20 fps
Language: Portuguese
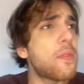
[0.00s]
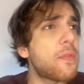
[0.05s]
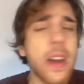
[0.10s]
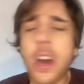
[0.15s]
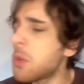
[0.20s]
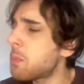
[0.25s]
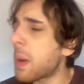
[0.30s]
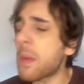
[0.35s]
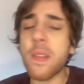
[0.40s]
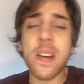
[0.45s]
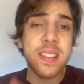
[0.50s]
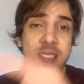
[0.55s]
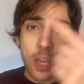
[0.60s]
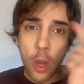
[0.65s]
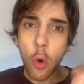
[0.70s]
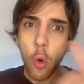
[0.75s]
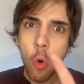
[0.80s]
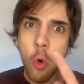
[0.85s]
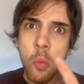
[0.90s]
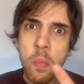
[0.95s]
infernos para
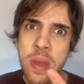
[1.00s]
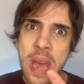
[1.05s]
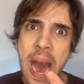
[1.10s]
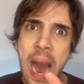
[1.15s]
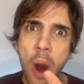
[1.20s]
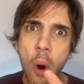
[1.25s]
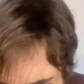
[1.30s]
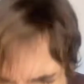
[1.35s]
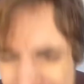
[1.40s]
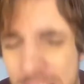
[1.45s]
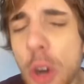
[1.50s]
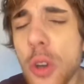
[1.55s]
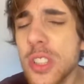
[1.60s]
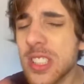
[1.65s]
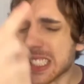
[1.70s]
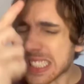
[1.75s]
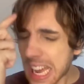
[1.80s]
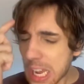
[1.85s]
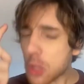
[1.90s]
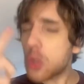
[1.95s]
fazer um miau. Se eu
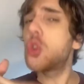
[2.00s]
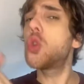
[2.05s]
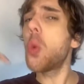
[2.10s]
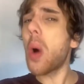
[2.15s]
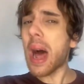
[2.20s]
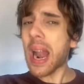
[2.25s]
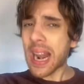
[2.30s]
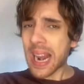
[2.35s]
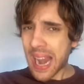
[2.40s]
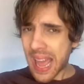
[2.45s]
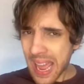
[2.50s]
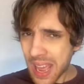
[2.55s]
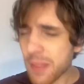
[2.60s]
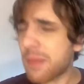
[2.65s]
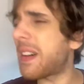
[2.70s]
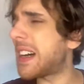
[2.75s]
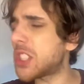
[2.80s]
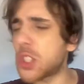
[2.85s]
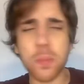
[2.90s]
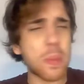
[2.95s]
saio do além
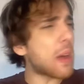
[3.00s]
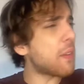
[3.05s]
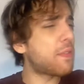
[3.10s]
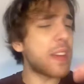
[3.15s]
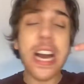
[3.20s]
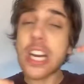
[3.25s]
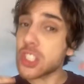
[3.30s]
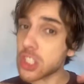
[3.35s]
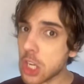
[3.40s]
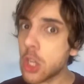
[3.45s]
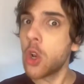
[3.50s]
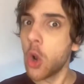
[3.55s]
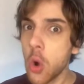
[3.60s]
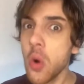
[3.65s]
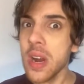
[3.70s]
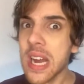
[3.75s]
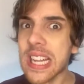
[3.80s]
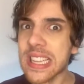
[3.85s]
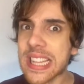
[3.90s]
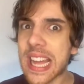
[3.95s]
e faço uma viagem
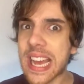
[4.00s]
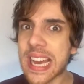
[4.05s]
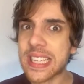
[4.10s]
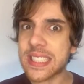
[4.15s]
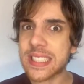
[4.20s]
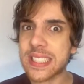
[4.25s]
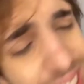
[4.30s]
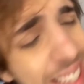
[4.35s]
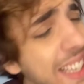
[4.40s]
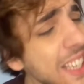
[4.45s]
longa dessa,